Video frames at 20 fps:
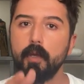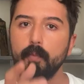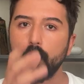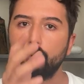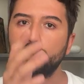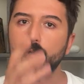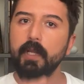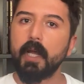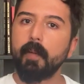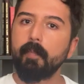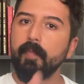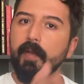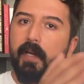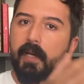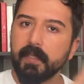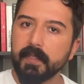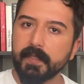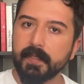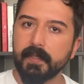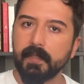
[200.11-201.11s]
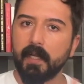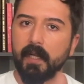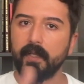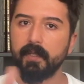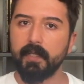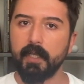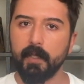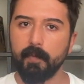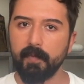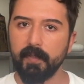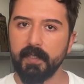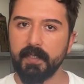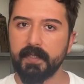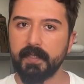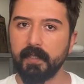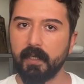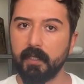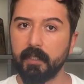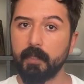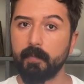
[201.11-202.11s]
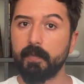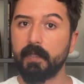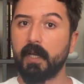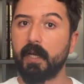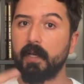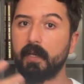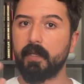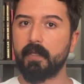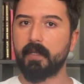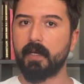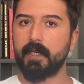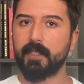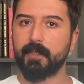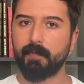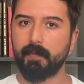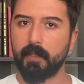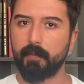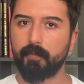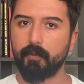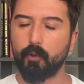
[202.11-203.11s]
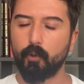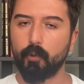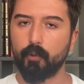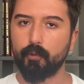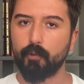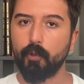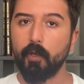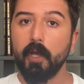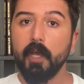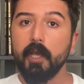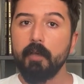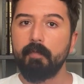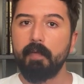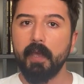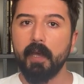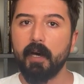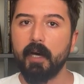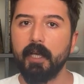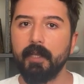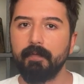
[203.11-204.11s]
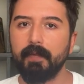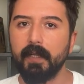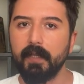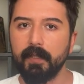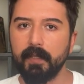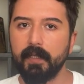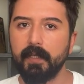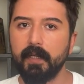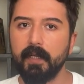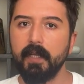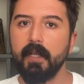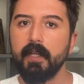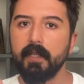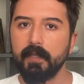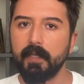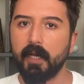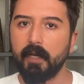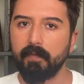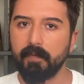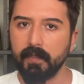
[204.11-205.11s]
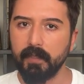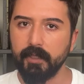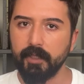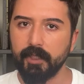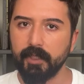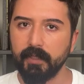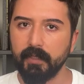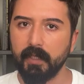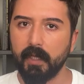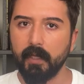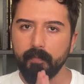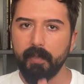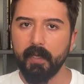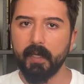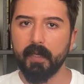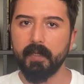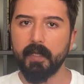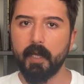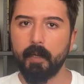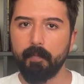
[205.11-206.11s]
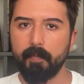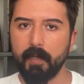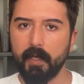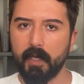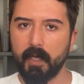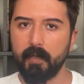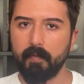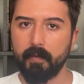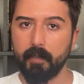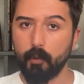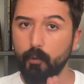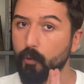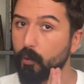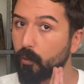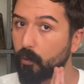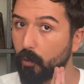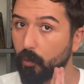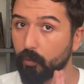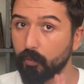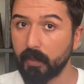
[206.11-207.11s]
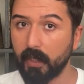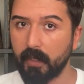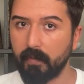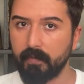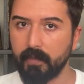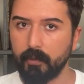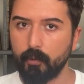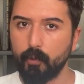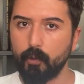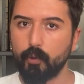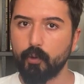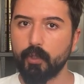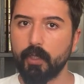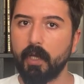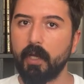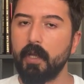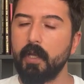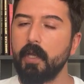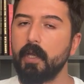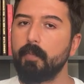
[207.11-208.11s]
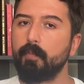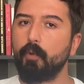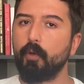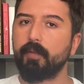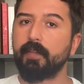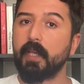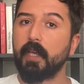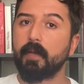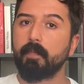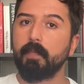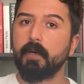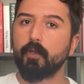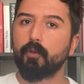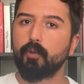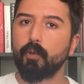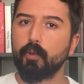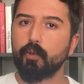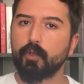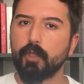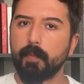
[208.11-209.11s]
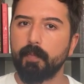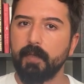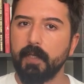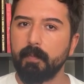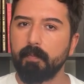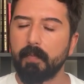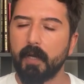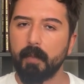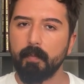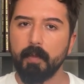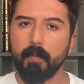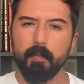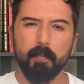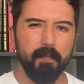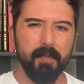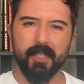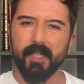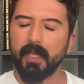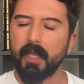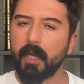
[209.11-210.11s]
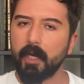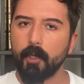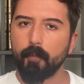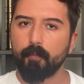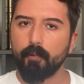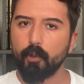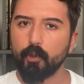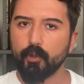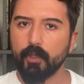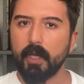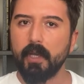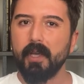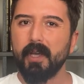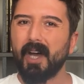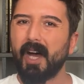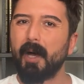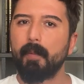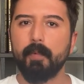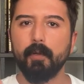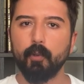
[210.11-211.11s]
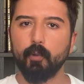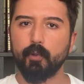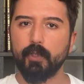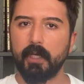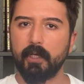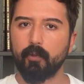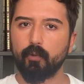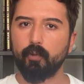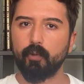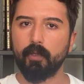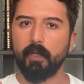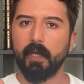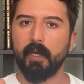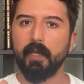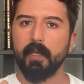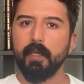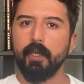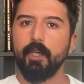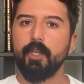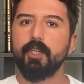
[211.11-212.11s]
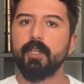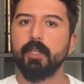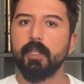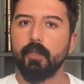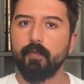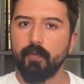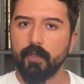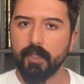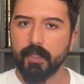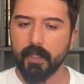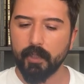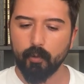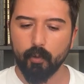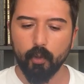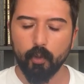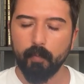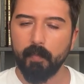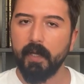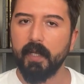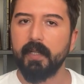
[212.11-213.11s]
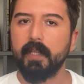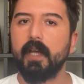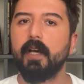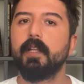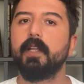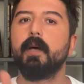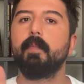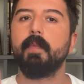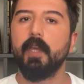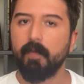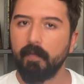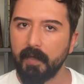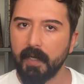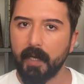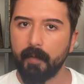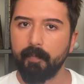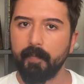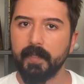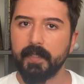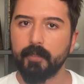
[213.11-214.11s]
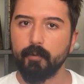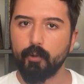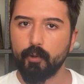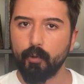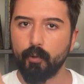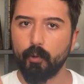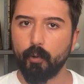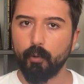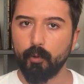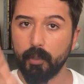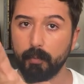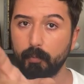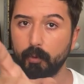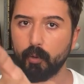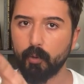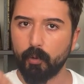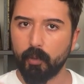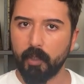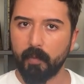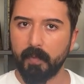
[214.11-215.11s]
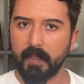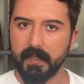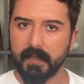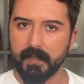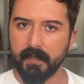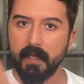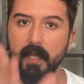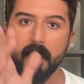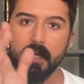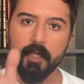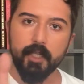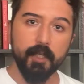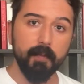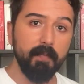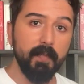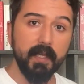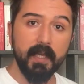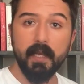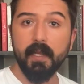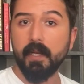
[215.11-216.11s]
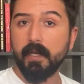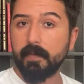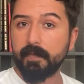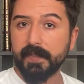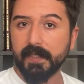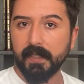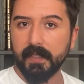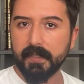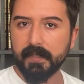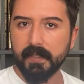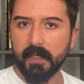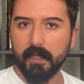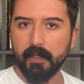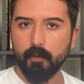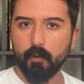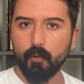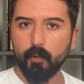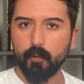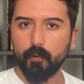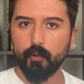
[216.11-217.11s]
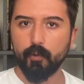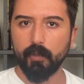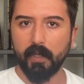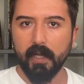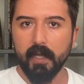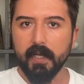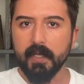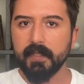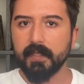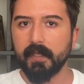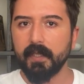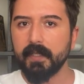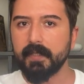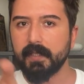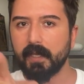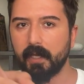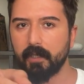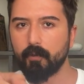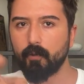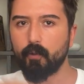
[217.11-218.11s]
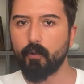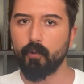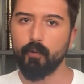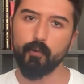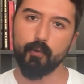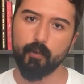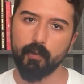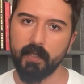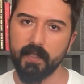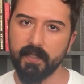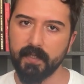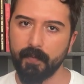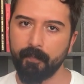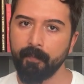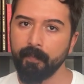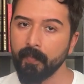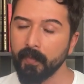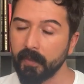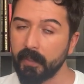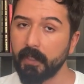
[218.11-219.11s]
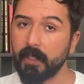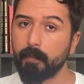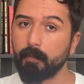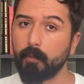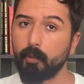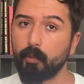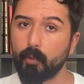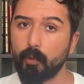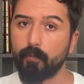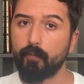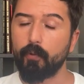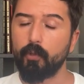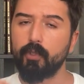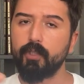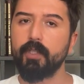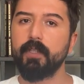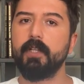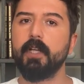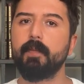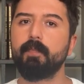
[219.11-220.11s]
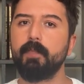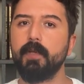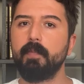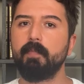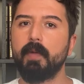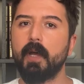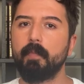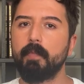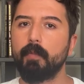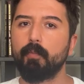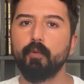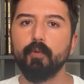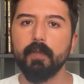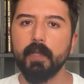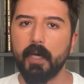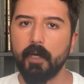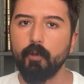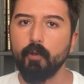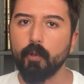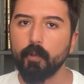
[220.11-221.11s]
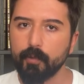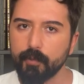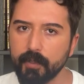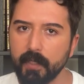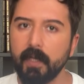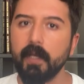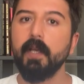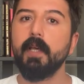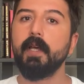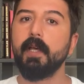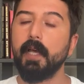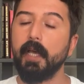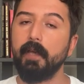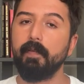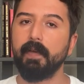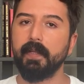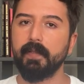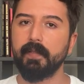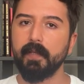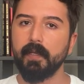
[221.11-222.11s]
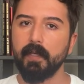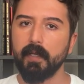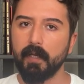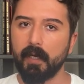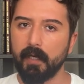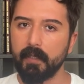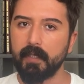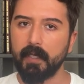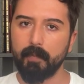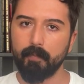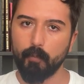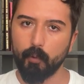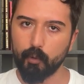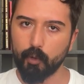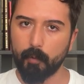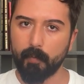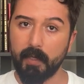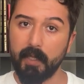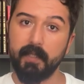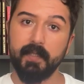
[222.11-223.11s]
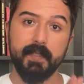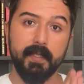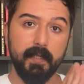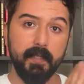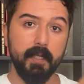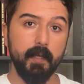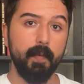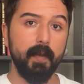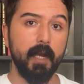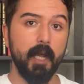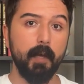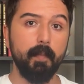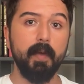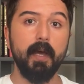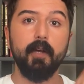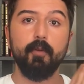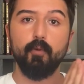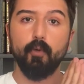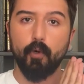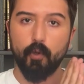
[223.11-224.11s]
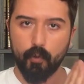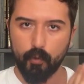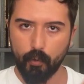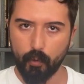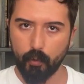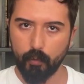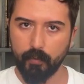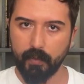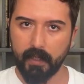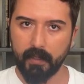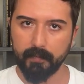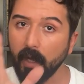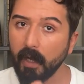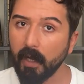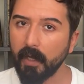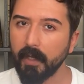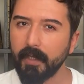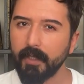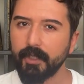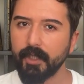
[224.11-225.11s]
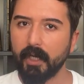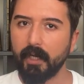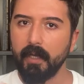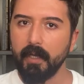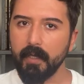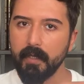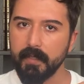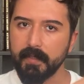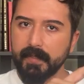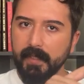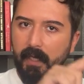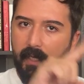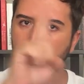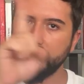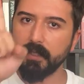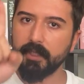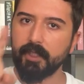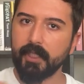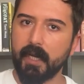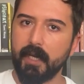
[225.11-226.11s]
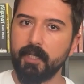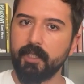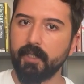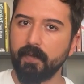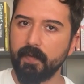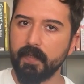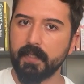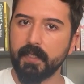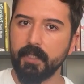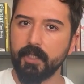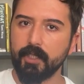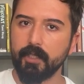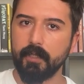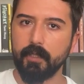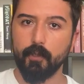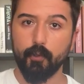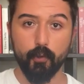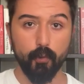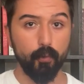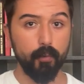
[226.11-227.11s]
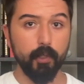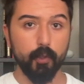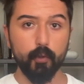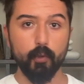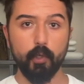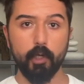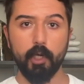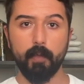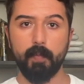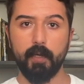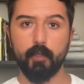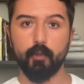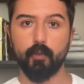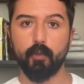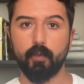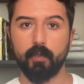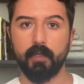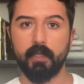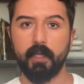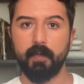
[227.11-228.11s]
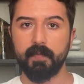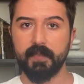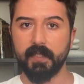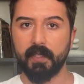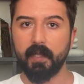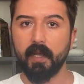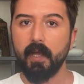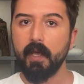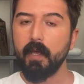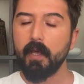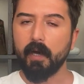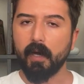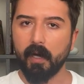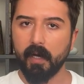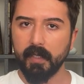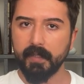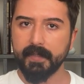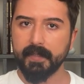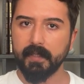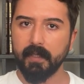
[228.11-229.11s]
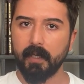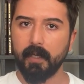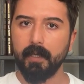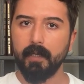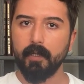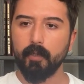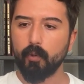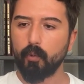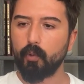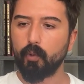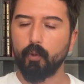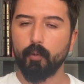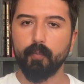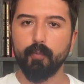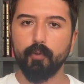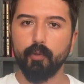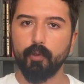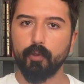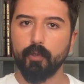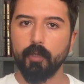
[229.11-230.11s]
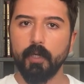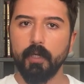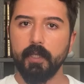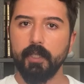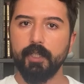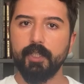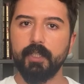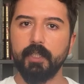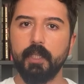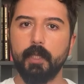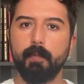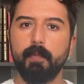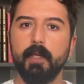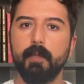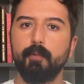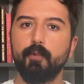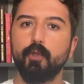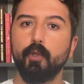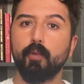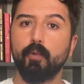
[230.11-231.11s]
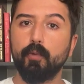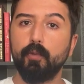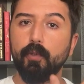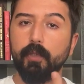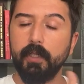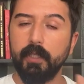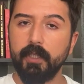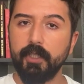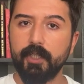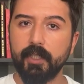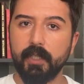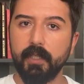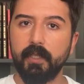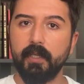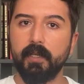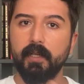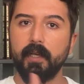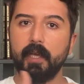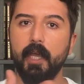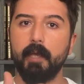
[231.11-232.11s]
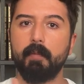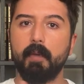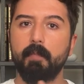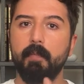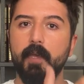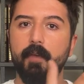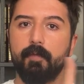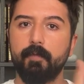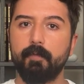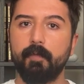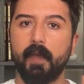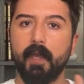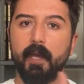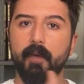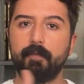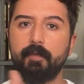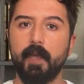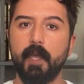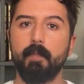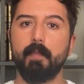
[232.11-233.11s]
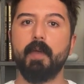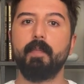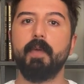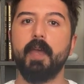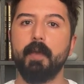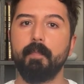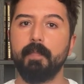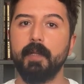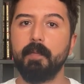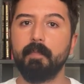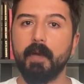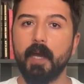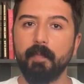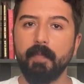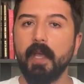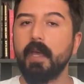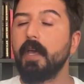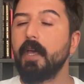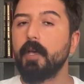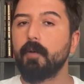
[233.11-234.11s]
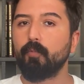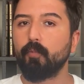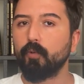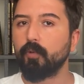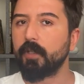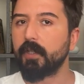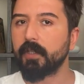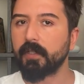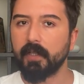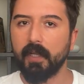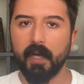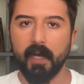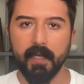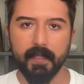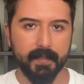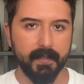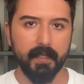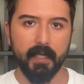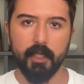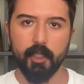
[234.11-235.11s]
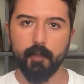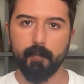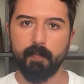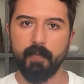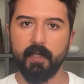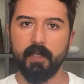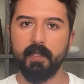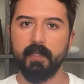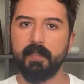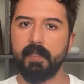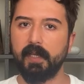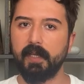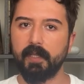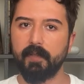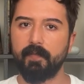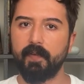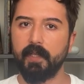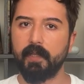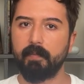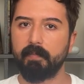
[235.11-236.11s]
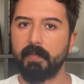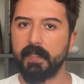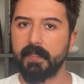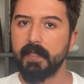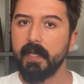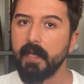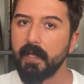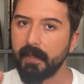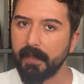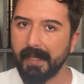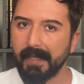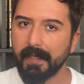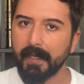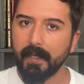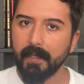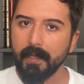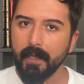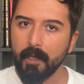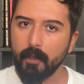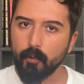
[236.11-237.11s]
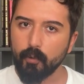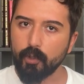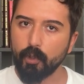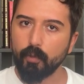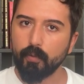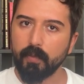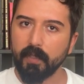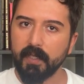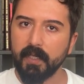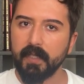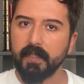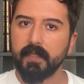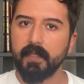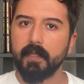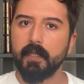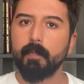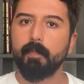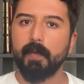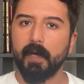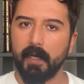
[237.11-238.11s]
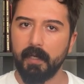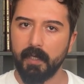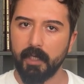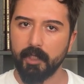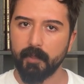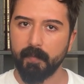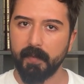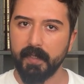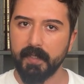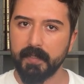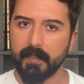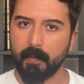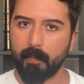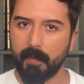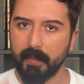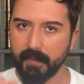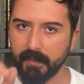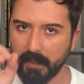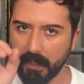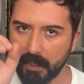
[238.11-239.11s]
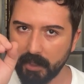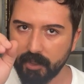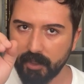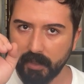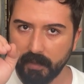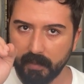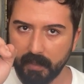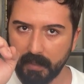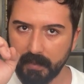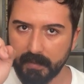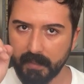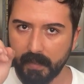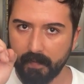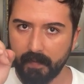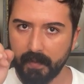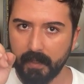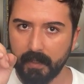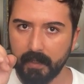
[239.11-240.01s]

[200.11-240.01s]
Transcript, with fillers: Buradan bile aslında anlayabilirsin adamın hangi tarz bir yapıda olduğunu ve hayvanlara davranışından. Bir adam bir hayvana çok kötü davranıyorsa, böyle tekme atıyorsa, bilmem ne bir şeyler yapıyorsa aman uzak dur ya. İçinde vicdan olmayan adam evlenmesin çünkü onunla mutlu olamazsın. Şimdi gelelim sana saygı konusuna. Sana saygı konusu nasıl? Dediğim gibi küfür, şiddet bilmem ne bunlar yoksa evet Adam o zaman seninle beraber doğru yolda. Ayrıca saygı çerçevesi içinde şunu da söylemek zorundayım sana. Asla gruptur, işte ne bileyim çoklu ilişkidir, MMF veya FMM bilmem ne bunların asla hiçbirini teklif etmez. Neden? Çünkü kadınını paylaşmak istemez. Gerçekten seven